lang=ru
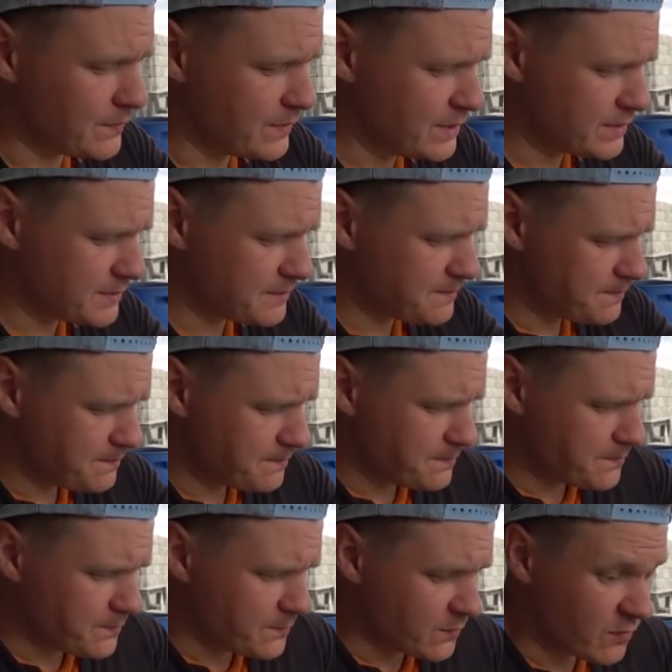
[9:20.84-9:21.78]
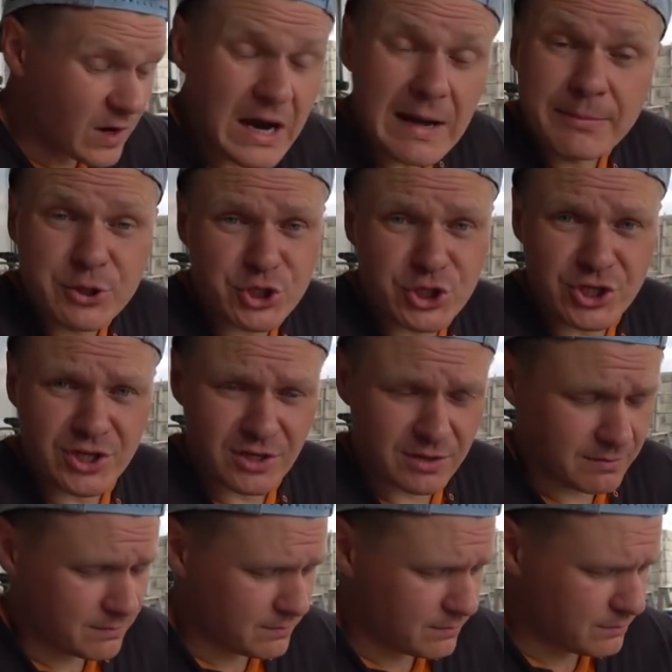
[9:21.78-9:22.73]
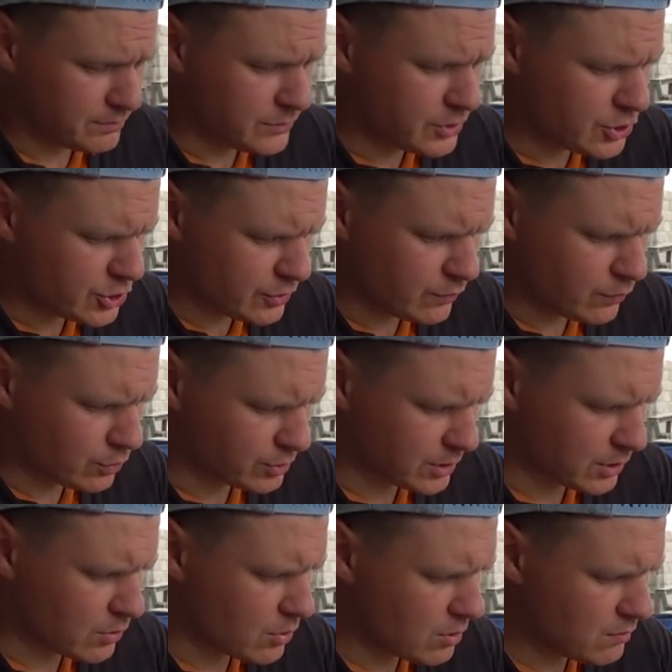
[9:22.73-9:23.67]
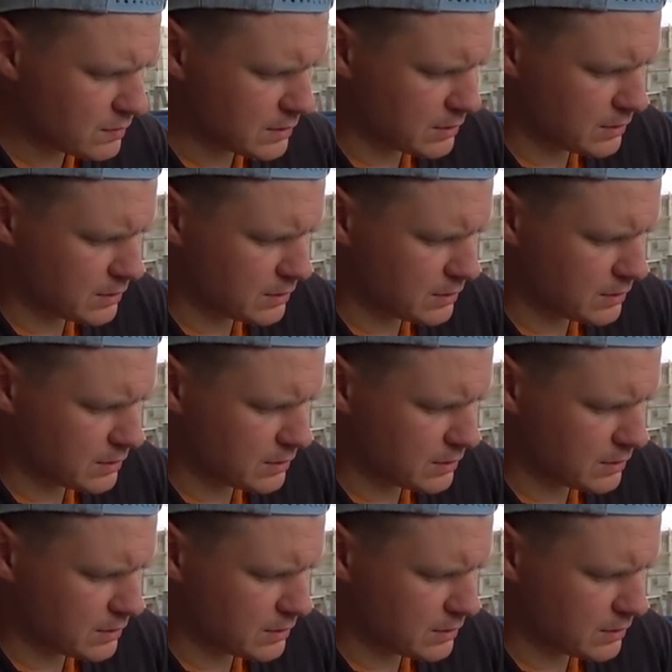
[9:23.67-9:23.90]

нет вообще ничего такого,